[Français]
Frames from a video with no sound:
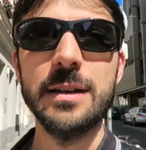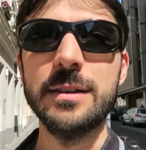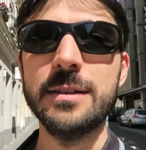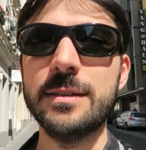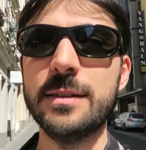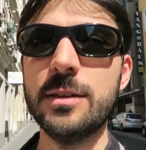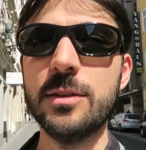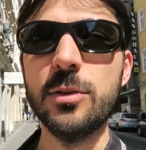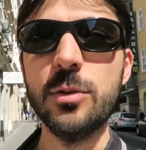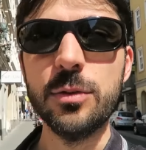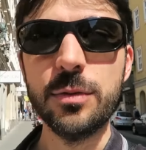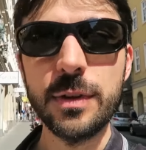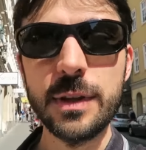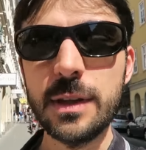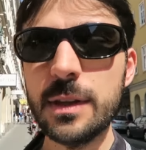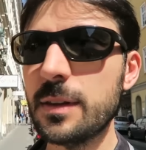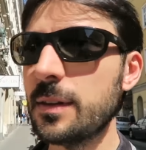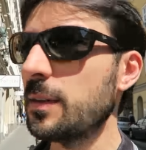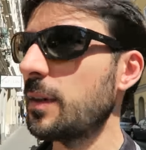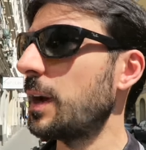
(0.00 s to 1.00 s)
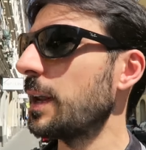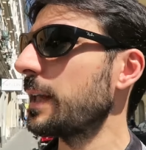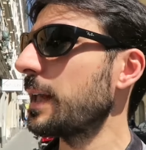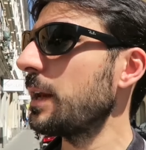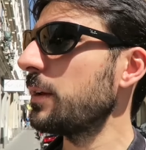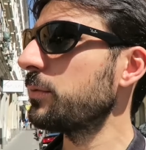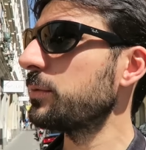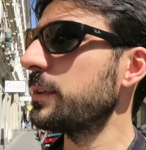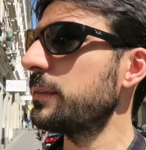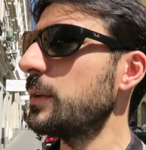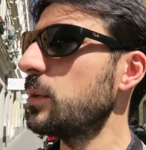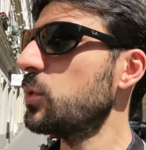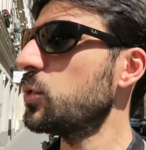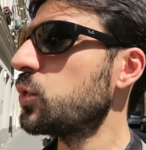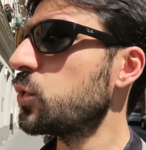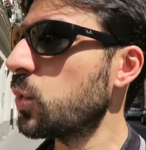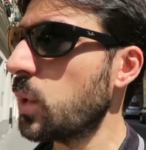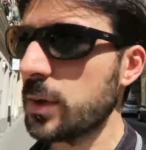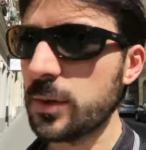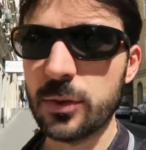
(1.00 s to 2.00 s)
c'est une vie dans laquelle vous avez le
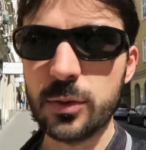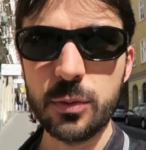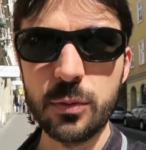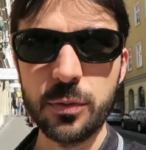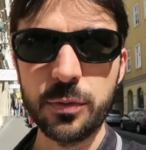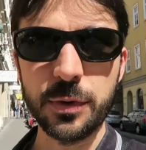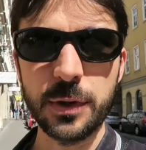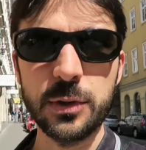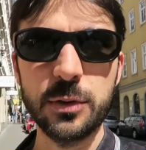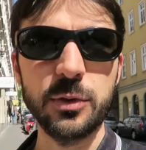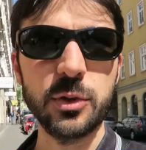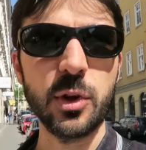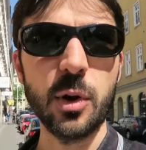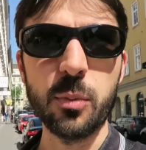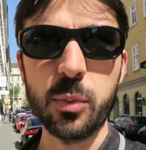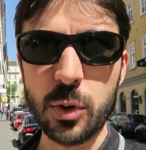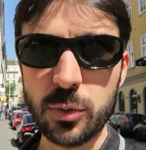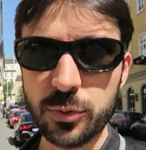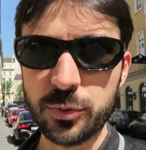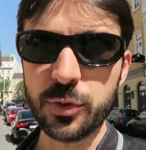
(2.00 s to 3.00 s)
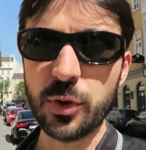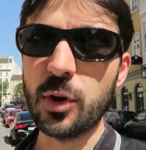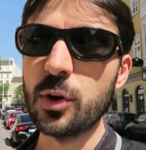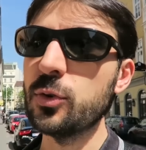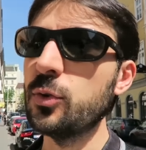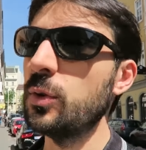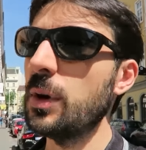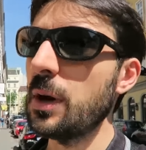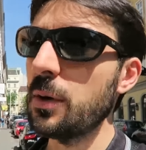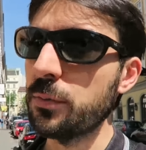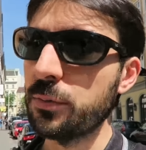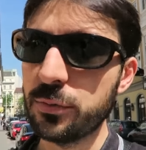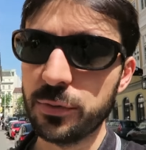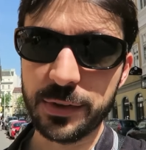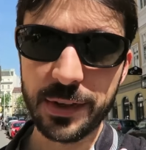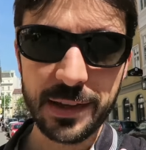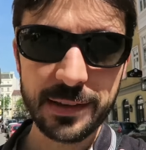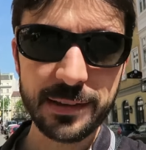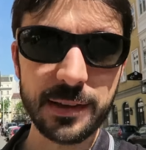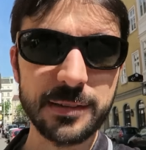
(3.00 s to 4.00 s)
choix de ce que vous faites, de votre emploi du temps, de là où
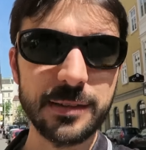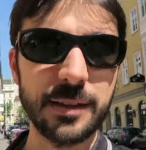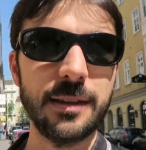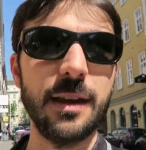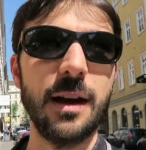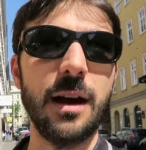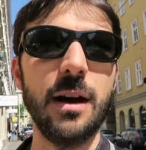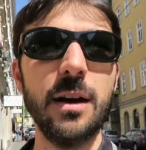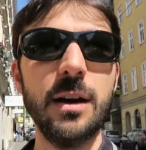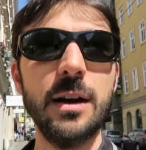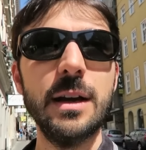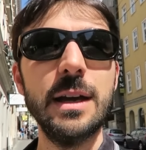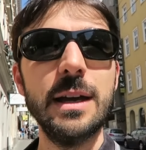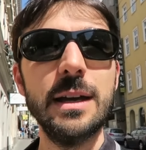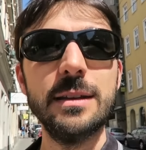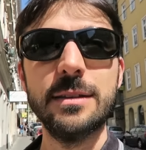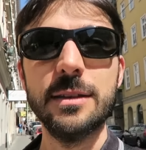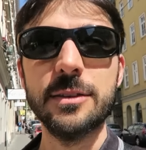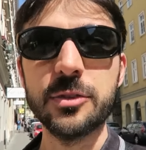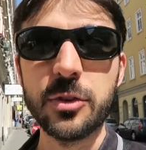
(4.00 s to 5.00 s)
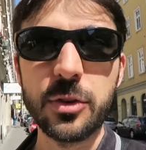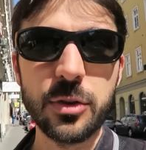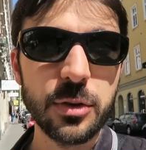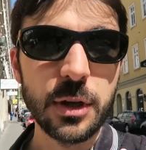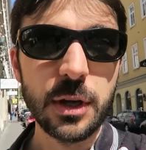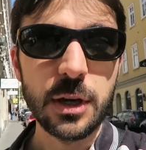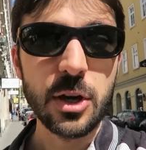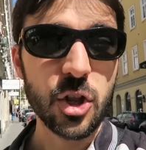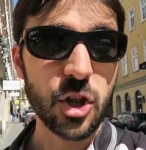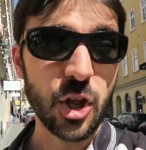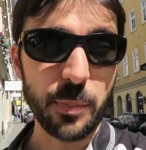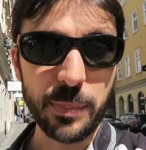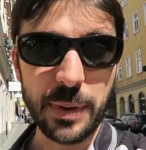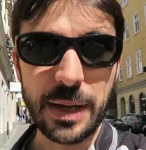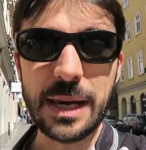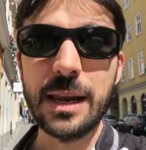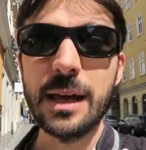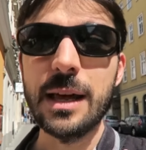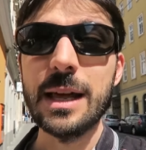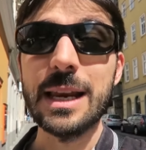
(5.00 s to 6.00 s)
vous êtes, etc. C'est ce que
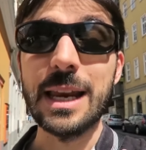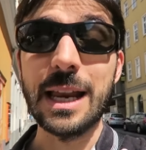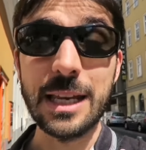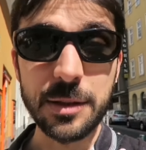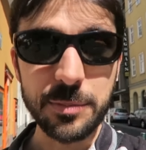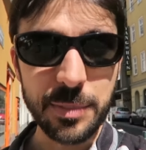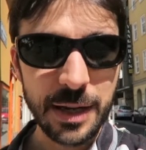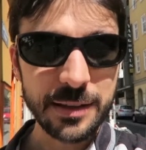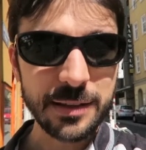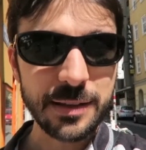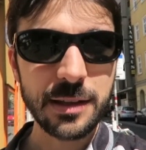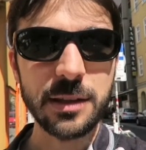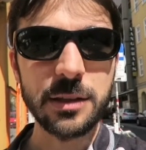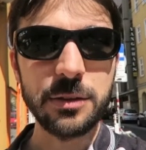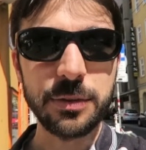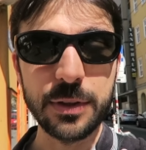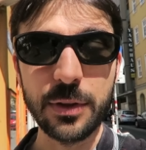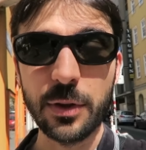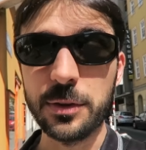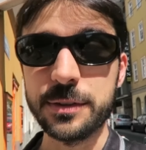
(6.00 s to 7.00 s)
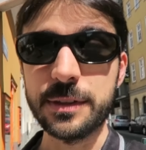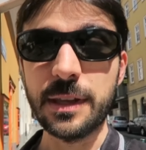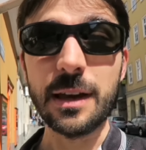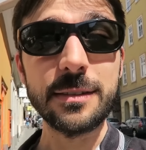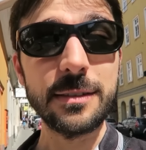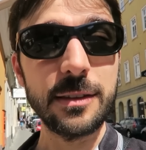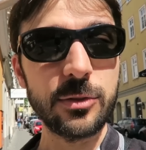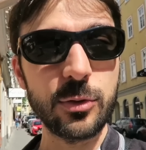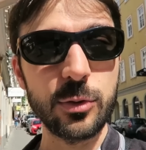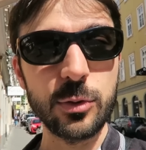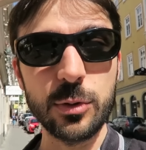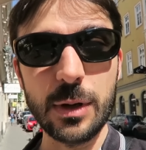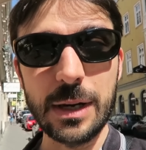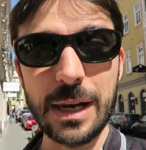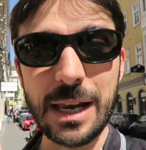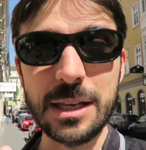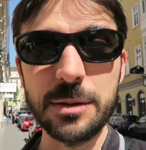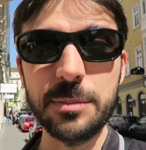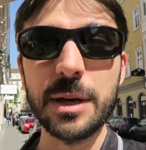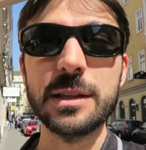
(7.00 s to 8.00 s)
j'appelle la liberté financière, c'est ce que
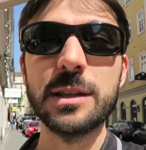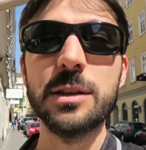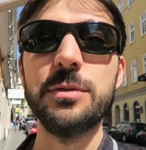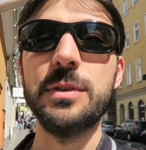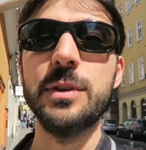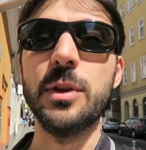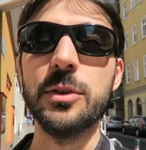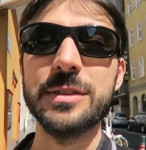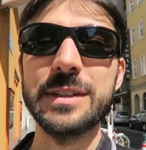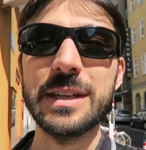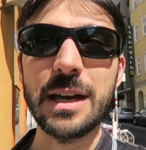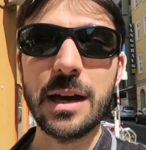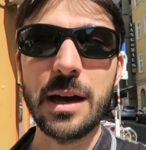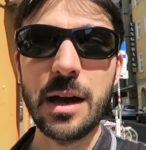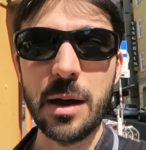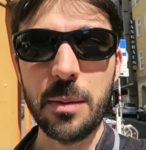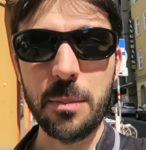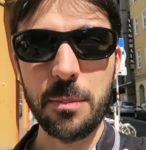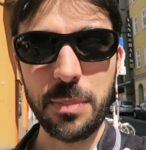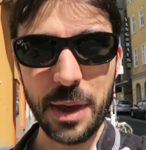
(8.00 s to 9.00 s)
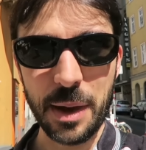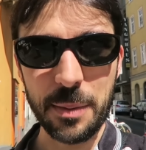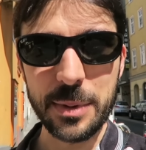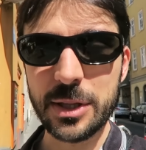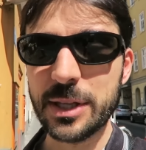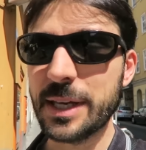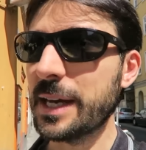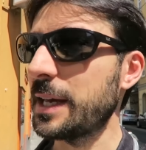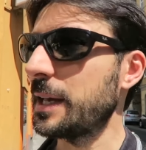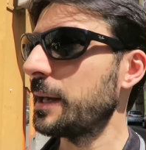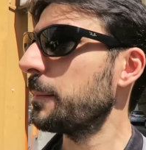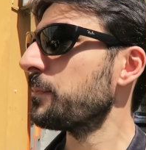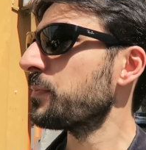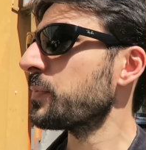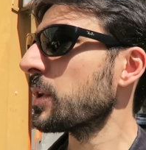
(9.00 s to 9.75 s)
la liberté financière permet de créer.